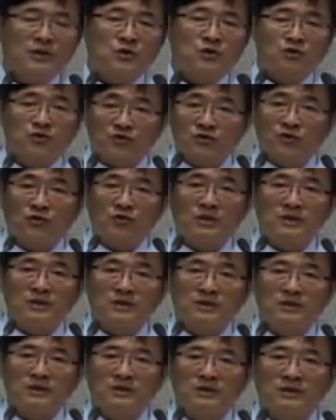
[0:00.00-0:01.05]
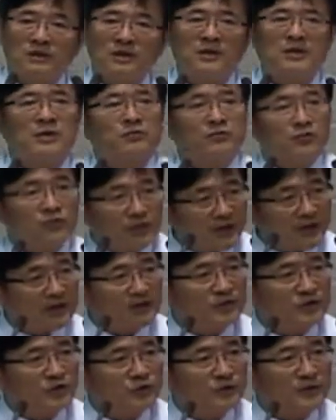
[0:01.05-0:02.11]
구성원들은
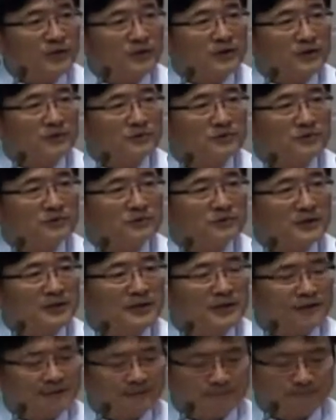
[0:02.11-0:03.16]
불행해질 수밖에 없습니다.